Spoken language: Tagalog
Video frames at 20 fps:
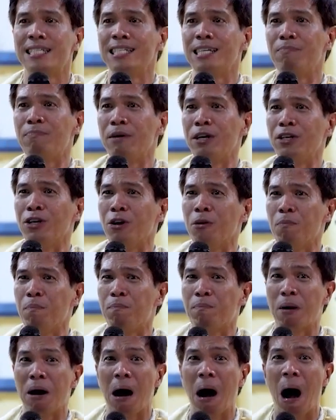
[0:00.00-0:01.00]
Isipin niyo ang
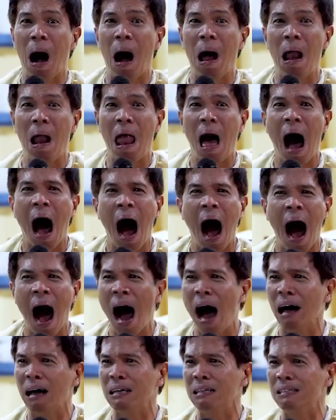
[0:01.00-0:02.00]

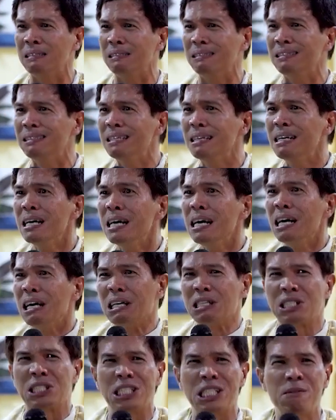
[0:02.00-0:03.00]
pangalan.
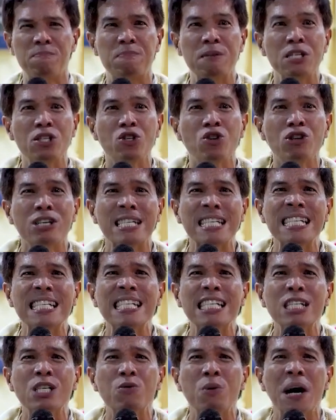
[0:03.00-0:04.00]
Isipin niyo
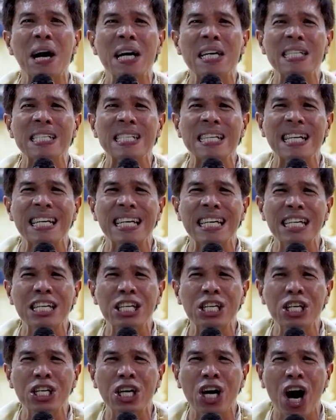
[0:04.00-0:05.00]
ginawa sa
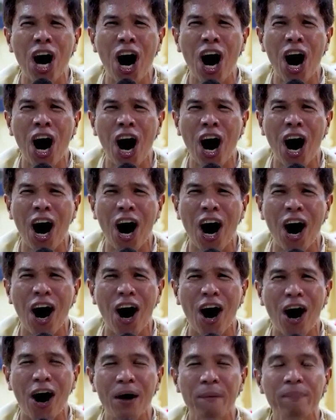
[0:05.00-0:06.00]
inyo.
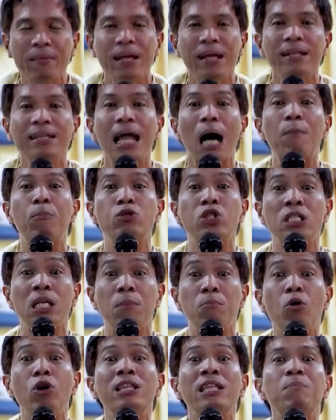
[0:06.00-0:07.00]
Tapos
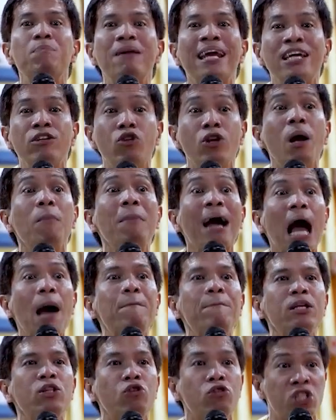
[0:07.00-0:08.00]
i-multiply niyo ng
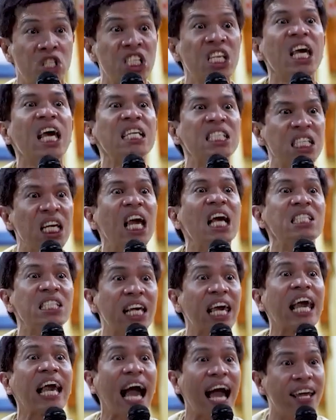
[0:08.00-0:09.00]
makapito. Sige, sige,
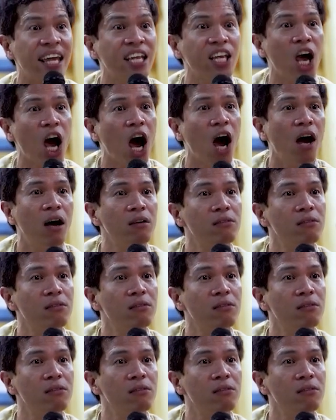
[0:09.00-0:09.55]
sige, kaya niyo.